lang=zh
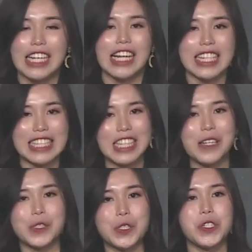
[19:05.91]
它只
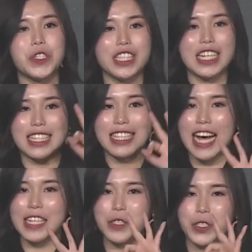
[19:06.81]
有区区的
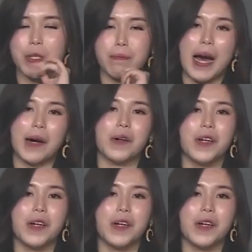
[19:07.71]
三十包，